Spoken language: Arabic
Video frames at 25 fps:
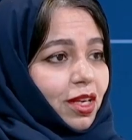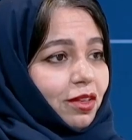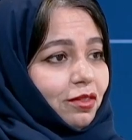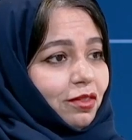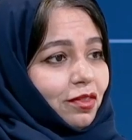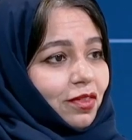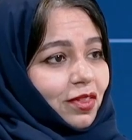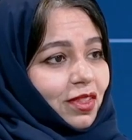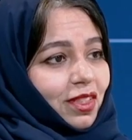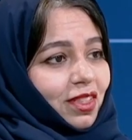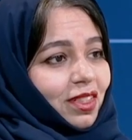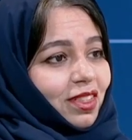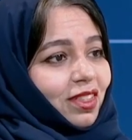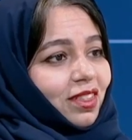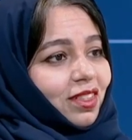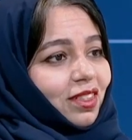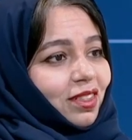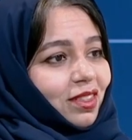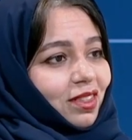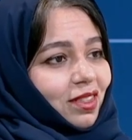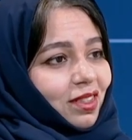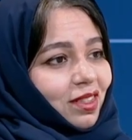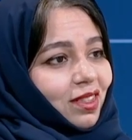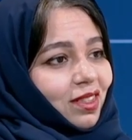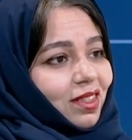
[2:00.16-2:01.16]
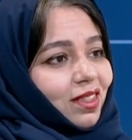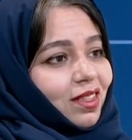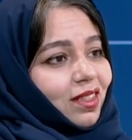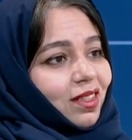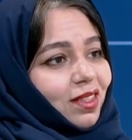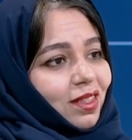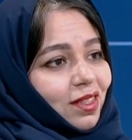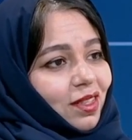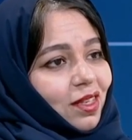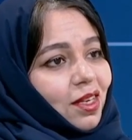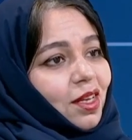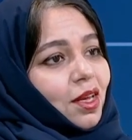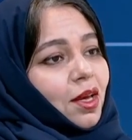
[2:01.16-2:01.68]
في آه،
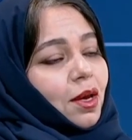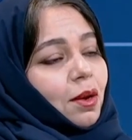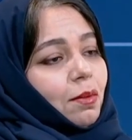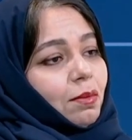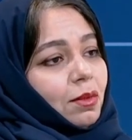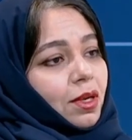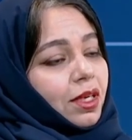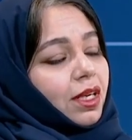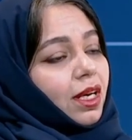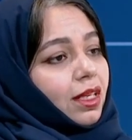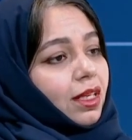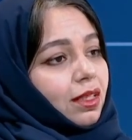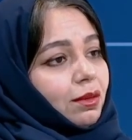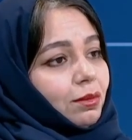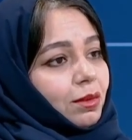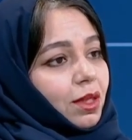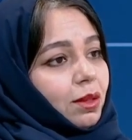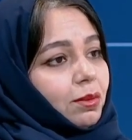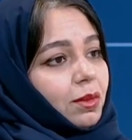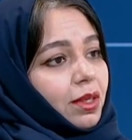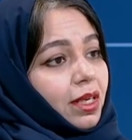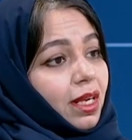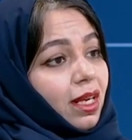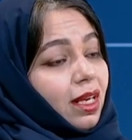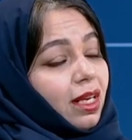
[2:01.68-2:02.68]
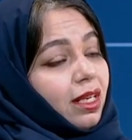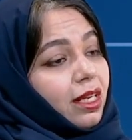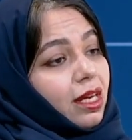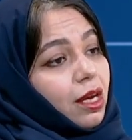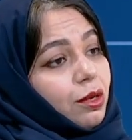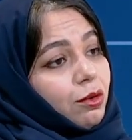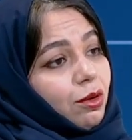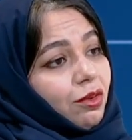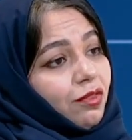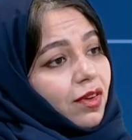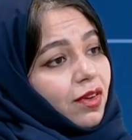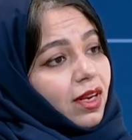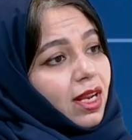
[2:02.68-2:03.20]
مرحلة من المراحل
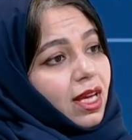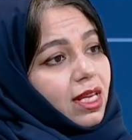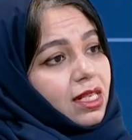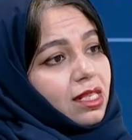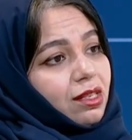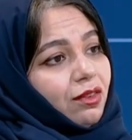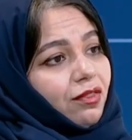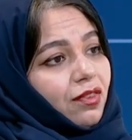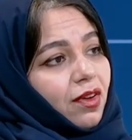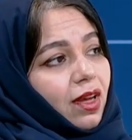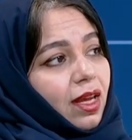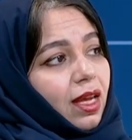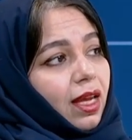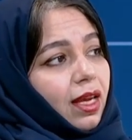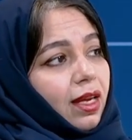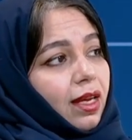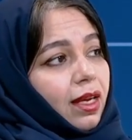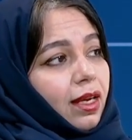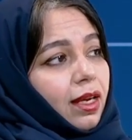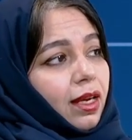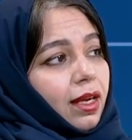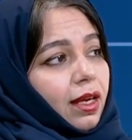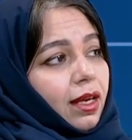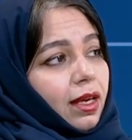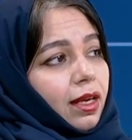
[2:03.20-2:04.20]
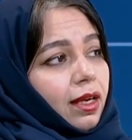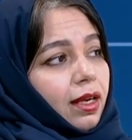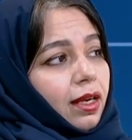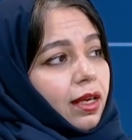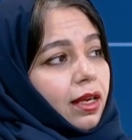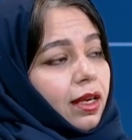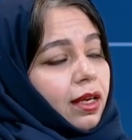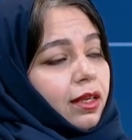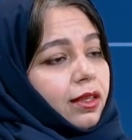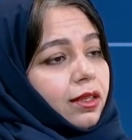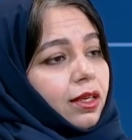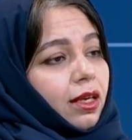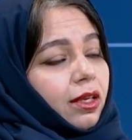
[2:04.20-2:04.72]
كانوا الفلاسفة
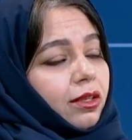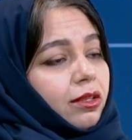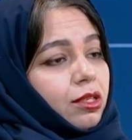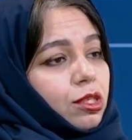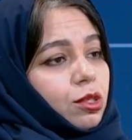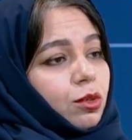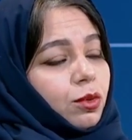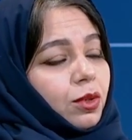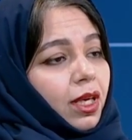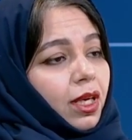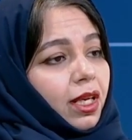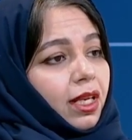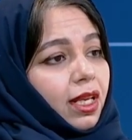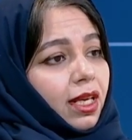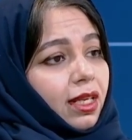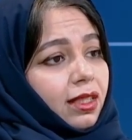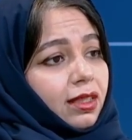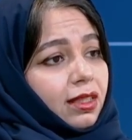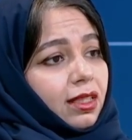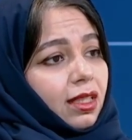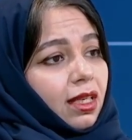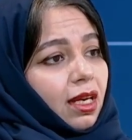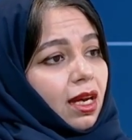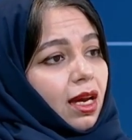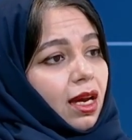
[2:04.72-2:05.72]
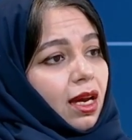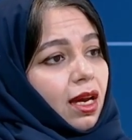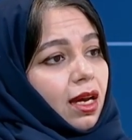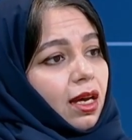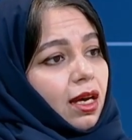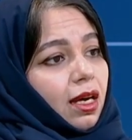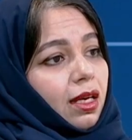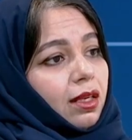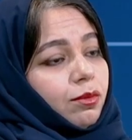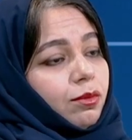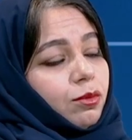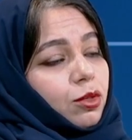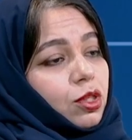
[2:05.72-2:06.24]
آه، يحرصون على
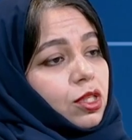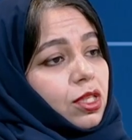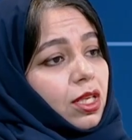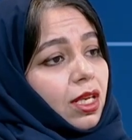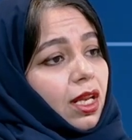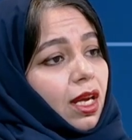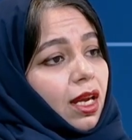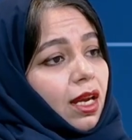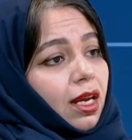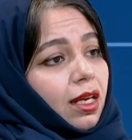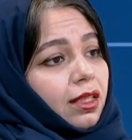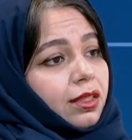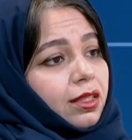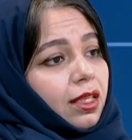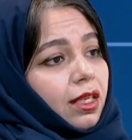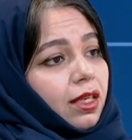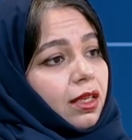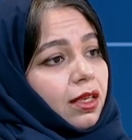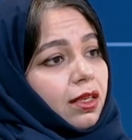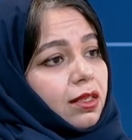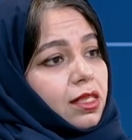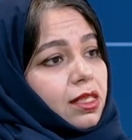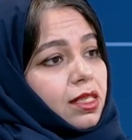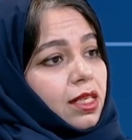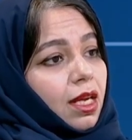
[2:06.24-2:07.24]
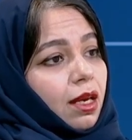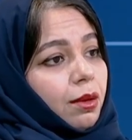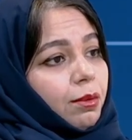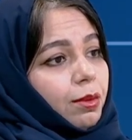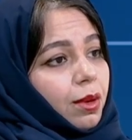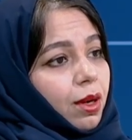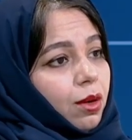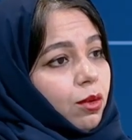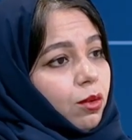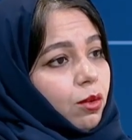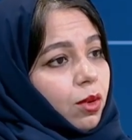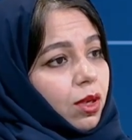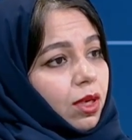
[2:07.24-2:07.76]
انتقاء المصطلحات
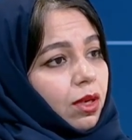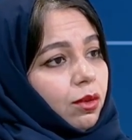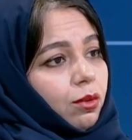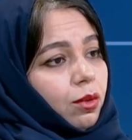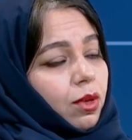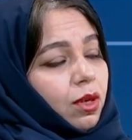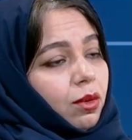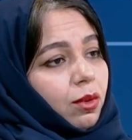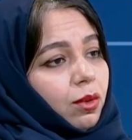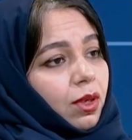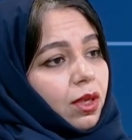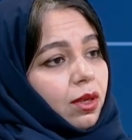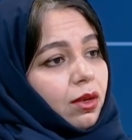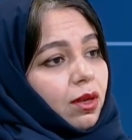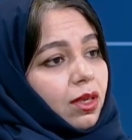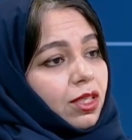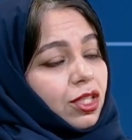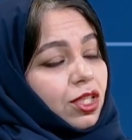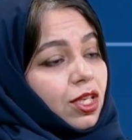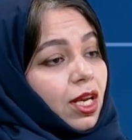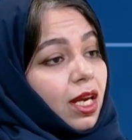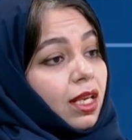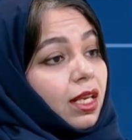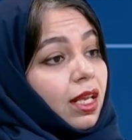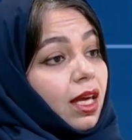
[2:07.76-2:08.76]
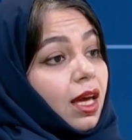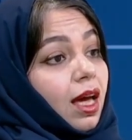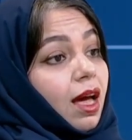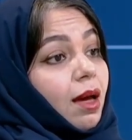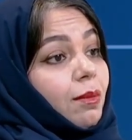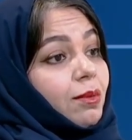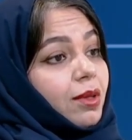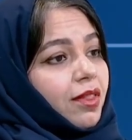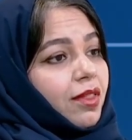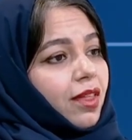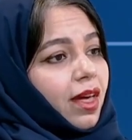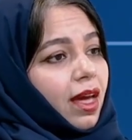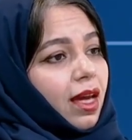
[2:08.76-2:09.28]
الصعبة والأشياء
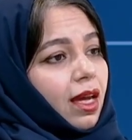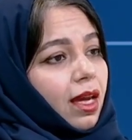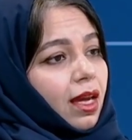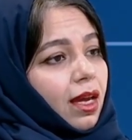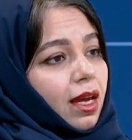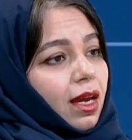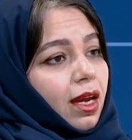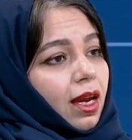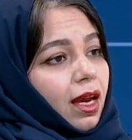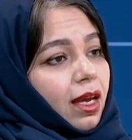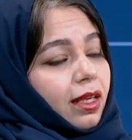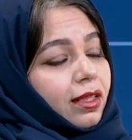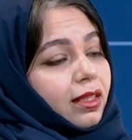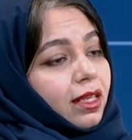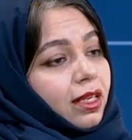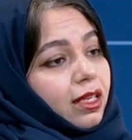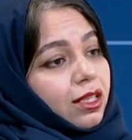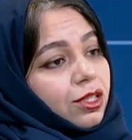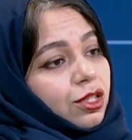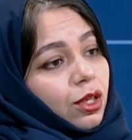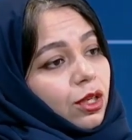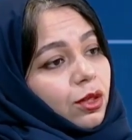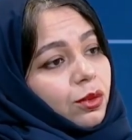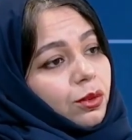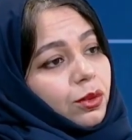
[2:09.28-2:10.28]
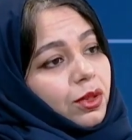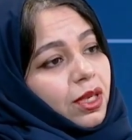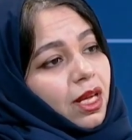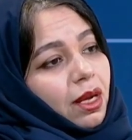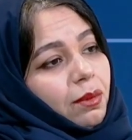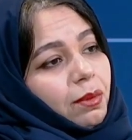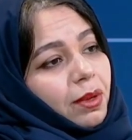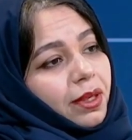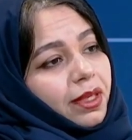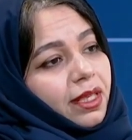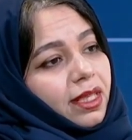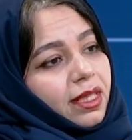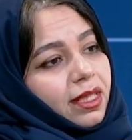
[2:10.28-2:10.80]
الغامضة حتى يجعلونها
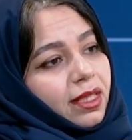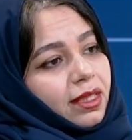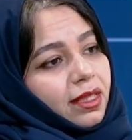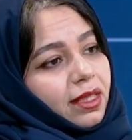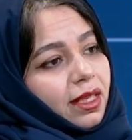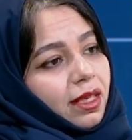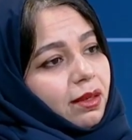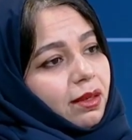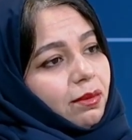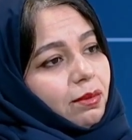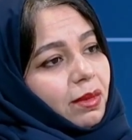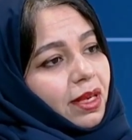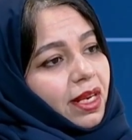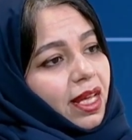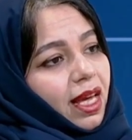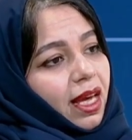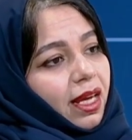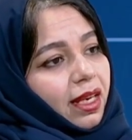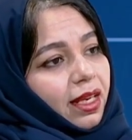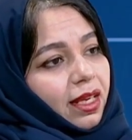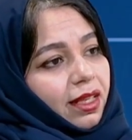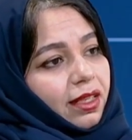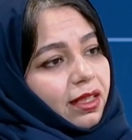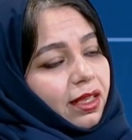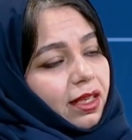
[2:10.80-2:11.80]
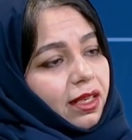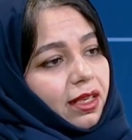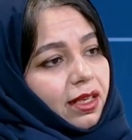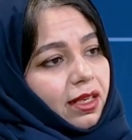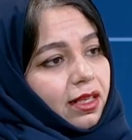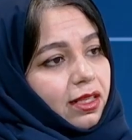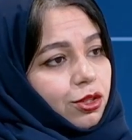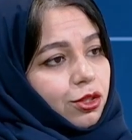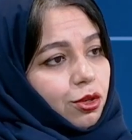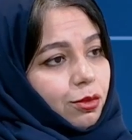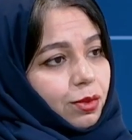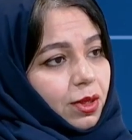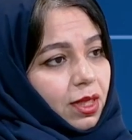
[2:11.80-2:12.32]
بعيدة المنال عن
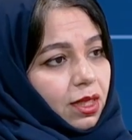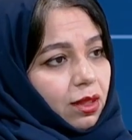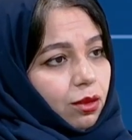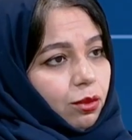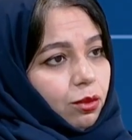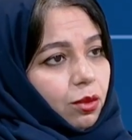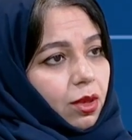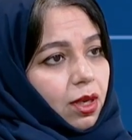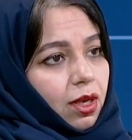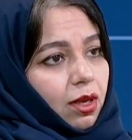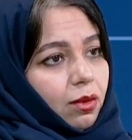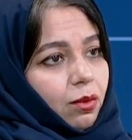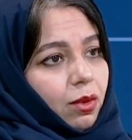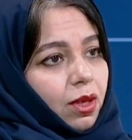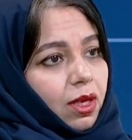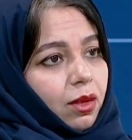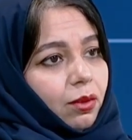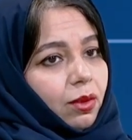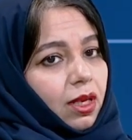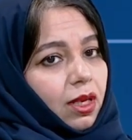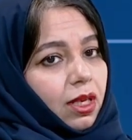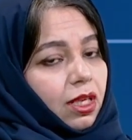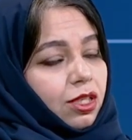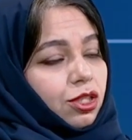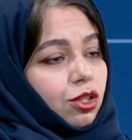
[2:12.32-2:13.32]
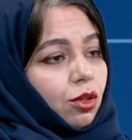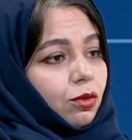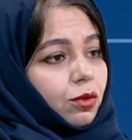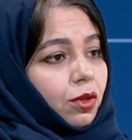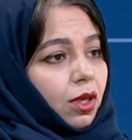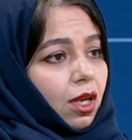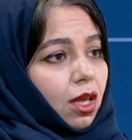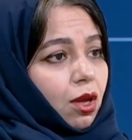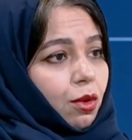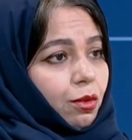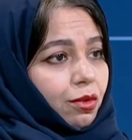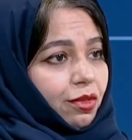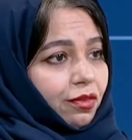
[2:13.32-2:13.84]
الجميع ولا يجعلون
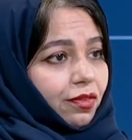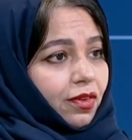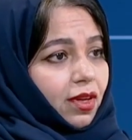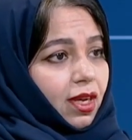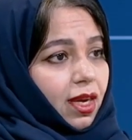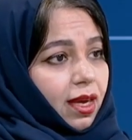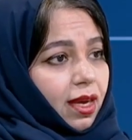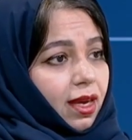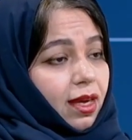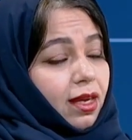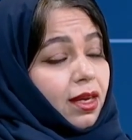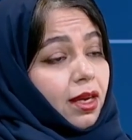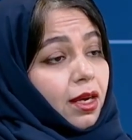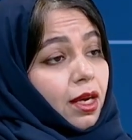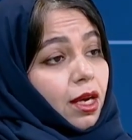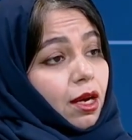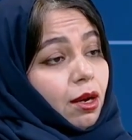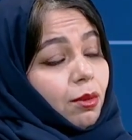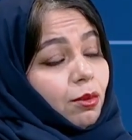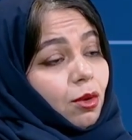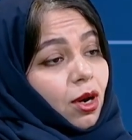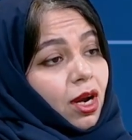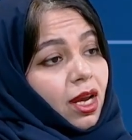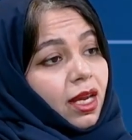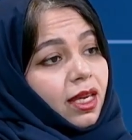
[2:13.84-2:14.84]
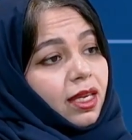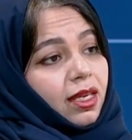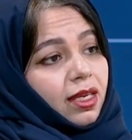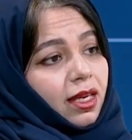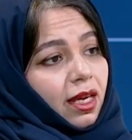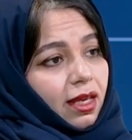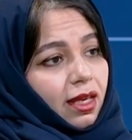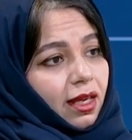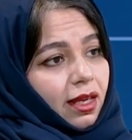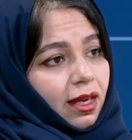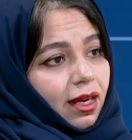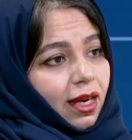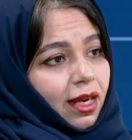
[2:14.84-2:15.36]
الخوض فيها
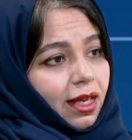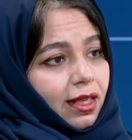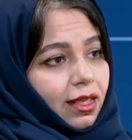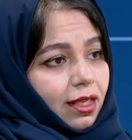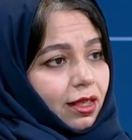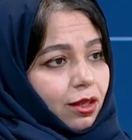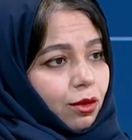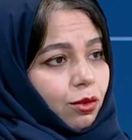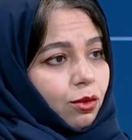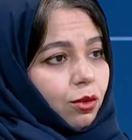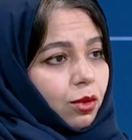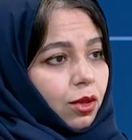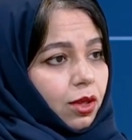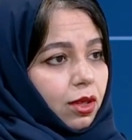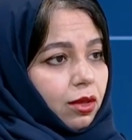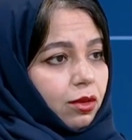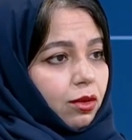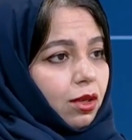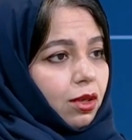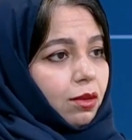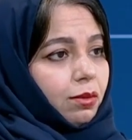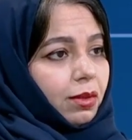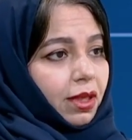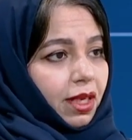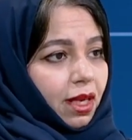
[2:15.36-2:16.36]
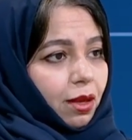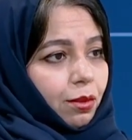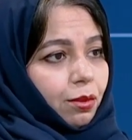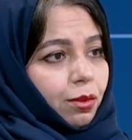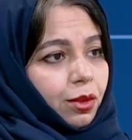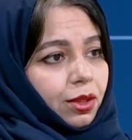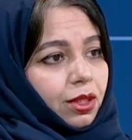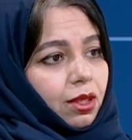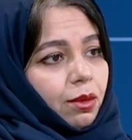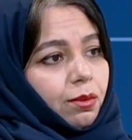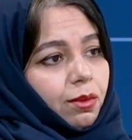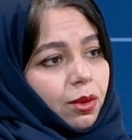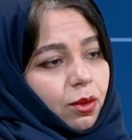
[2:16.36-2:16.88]
مهيأ خلينا نقول لكل من هب
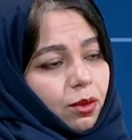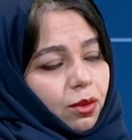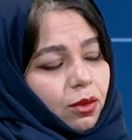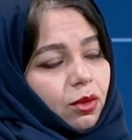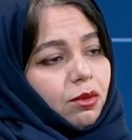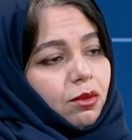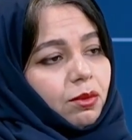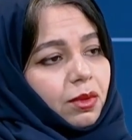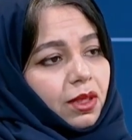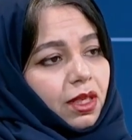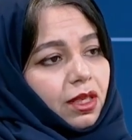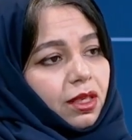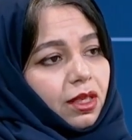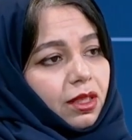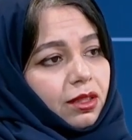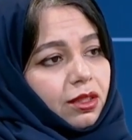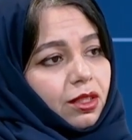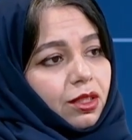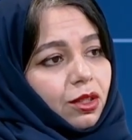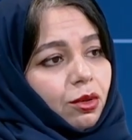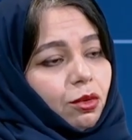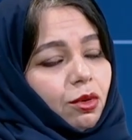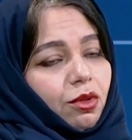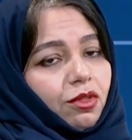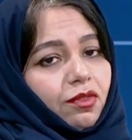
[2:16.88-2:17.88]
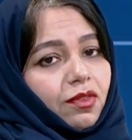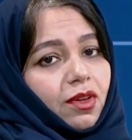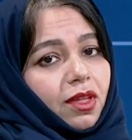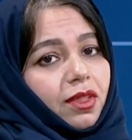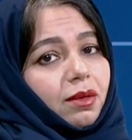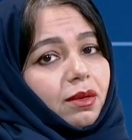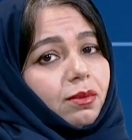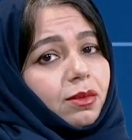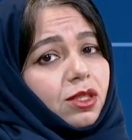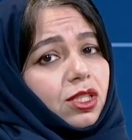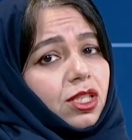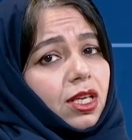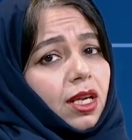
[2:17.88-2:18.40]
ودب أو لكل من أراد أن يخوض في
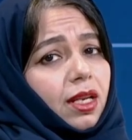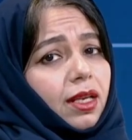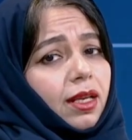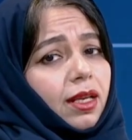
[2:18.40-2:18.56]
هذا المجال